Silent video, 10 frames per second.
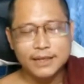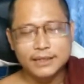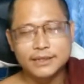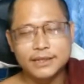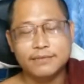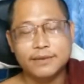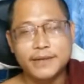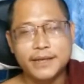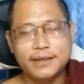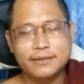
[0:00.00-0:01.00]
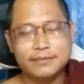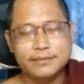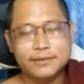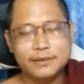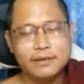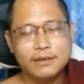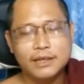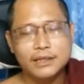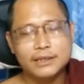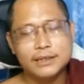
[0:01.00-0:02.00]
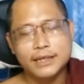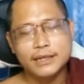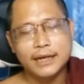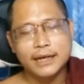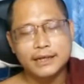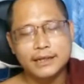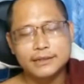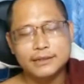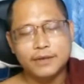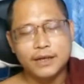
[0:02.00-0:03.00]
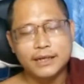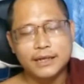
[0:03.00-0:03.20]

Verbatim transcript: bằng chư thiên phạm thiên không nó tương truyền rằng á đức phật